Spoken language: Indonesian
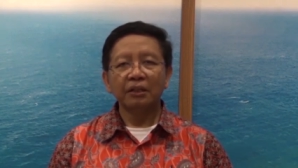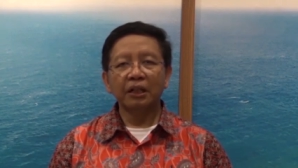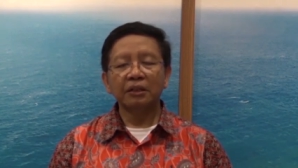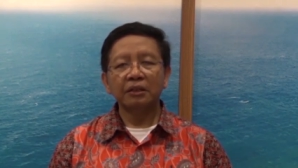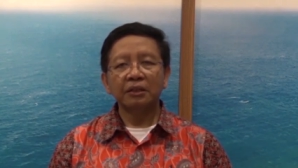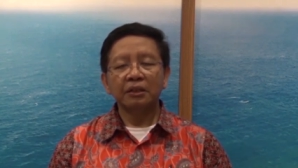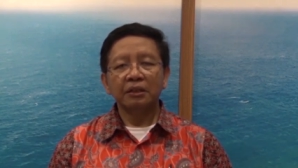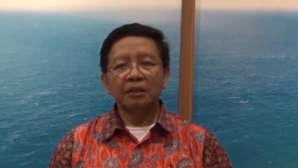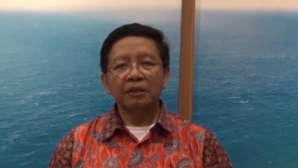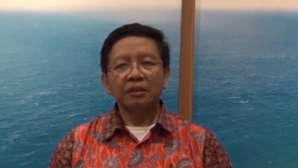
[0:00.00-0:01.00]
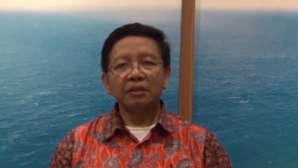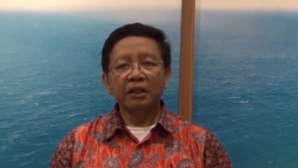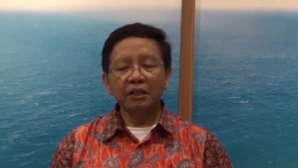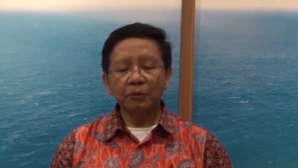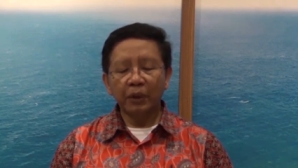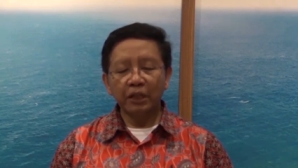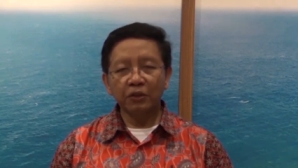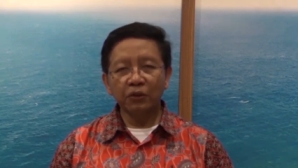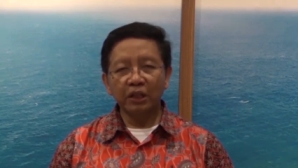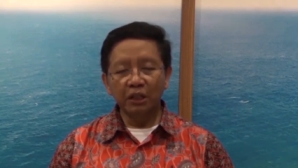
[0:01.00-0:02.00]
Nah, saya sebagai
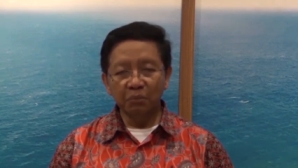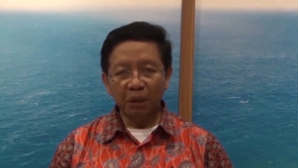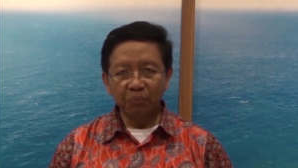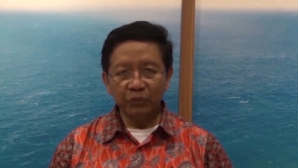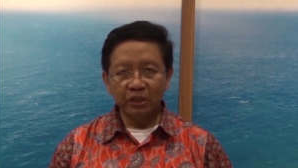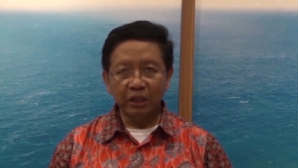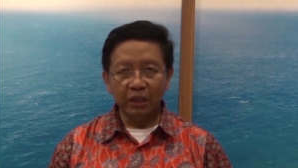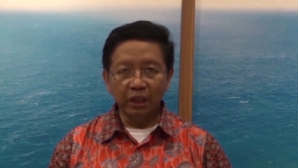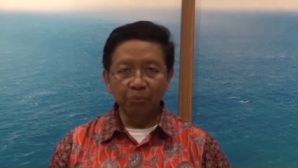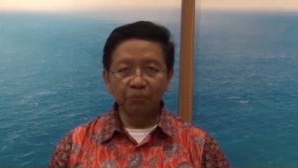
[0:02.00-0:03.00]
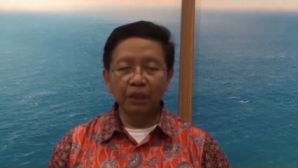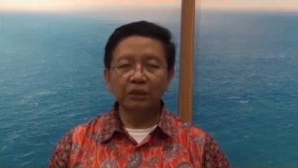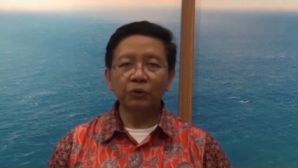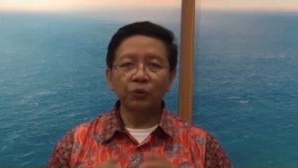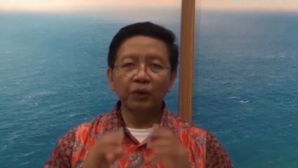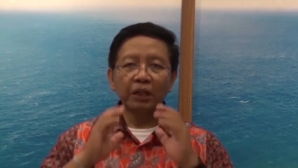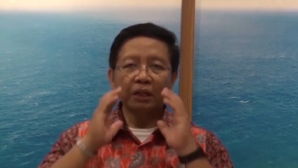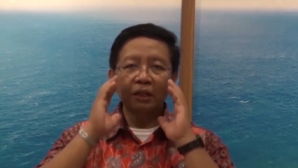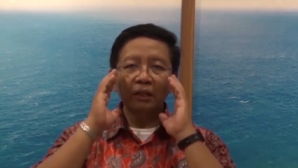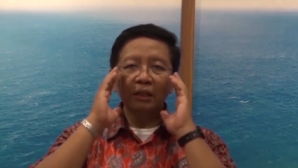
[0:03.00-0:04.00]
seorang imam CM atau
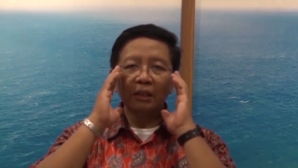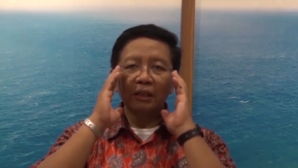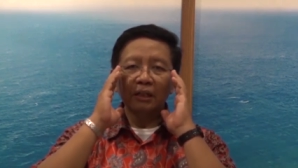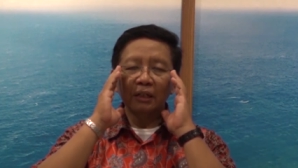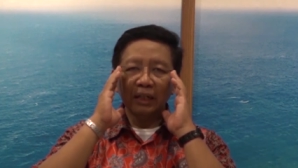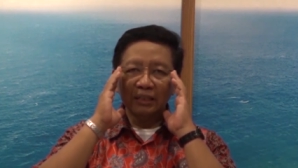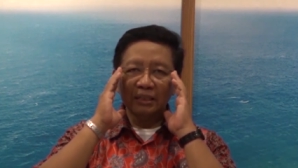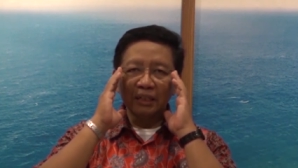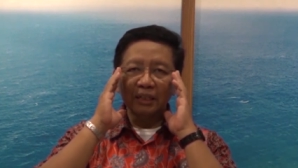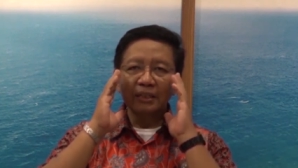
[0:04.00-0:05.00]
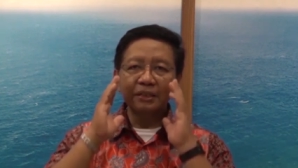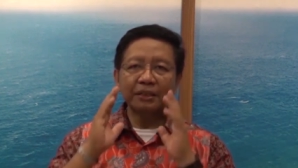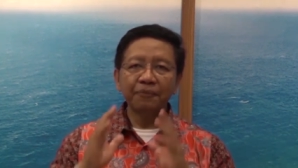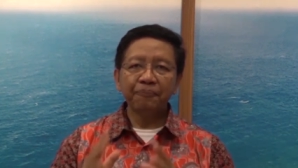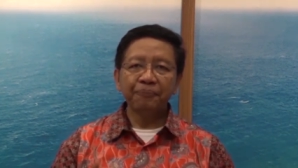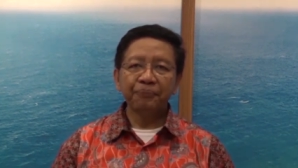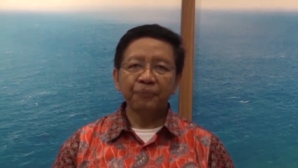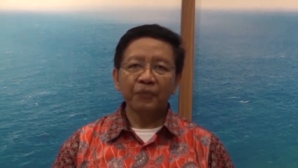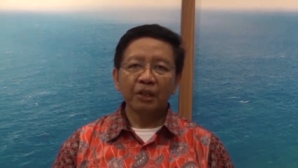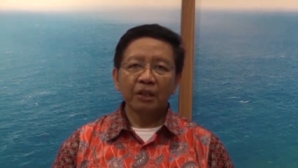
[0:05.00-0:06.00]
juga uh, Latsaris,
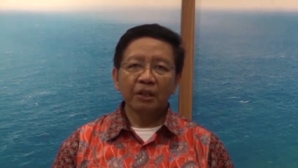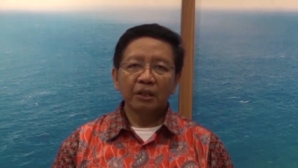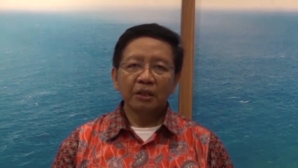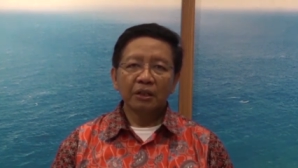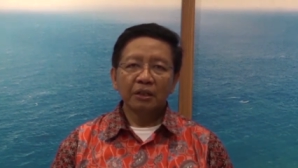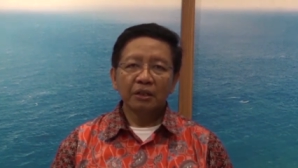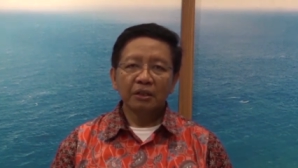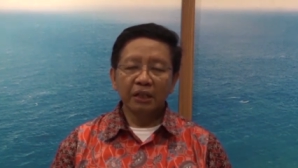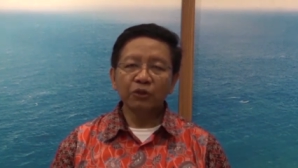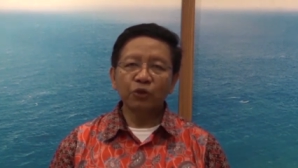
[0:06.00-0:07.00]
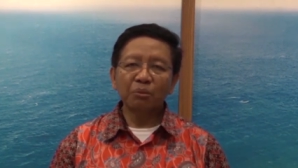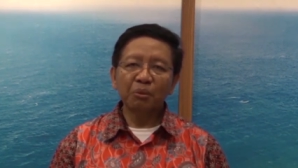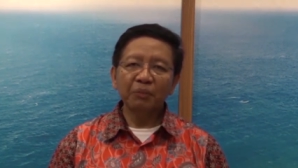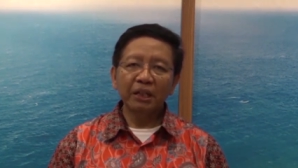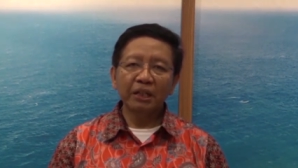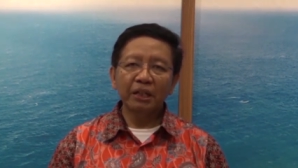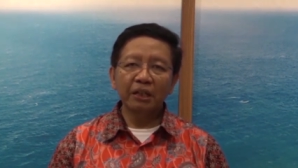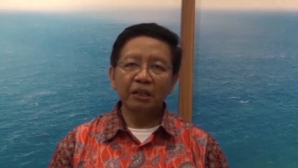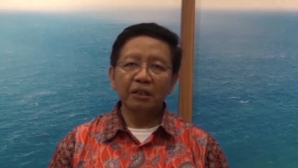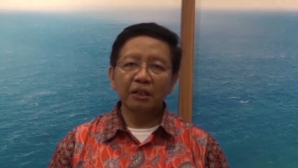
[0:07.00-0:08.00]
saya juga
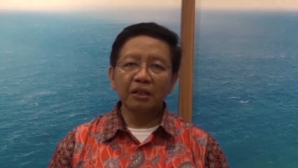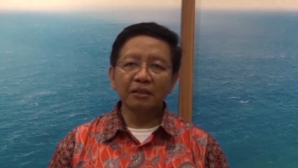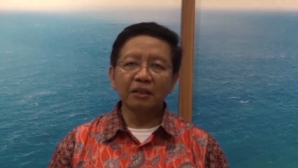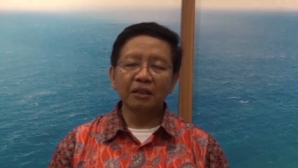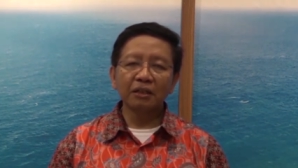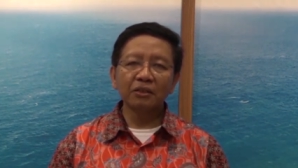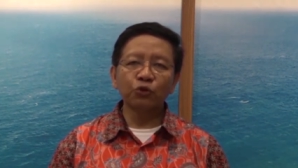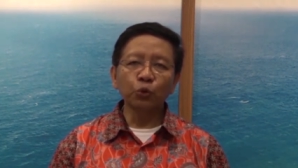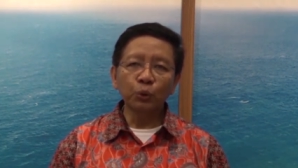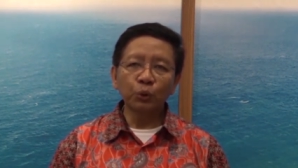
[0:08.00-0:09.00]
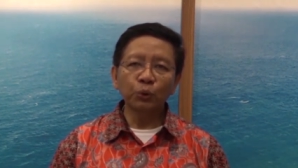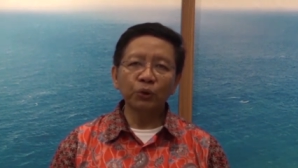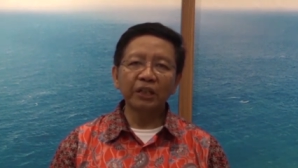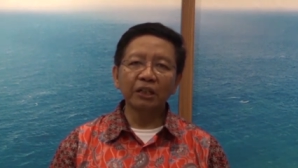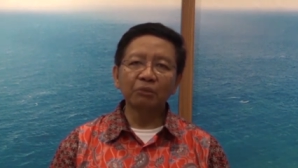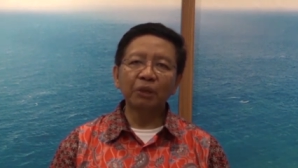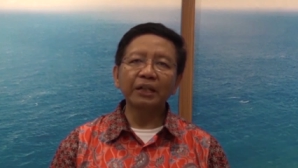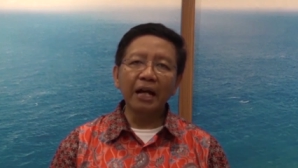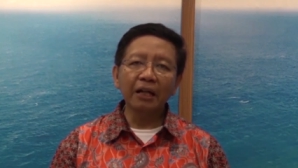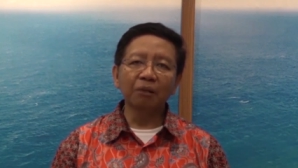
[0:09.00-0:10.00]
memiliki rasa syukur yang
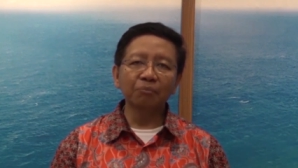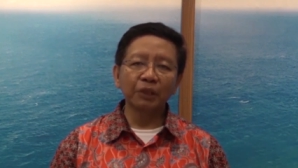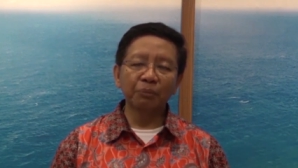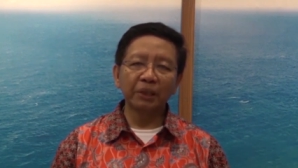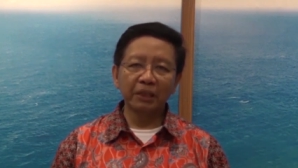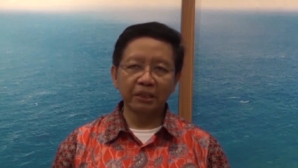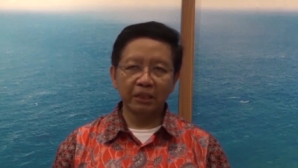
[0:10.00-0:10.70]
mendalam kepada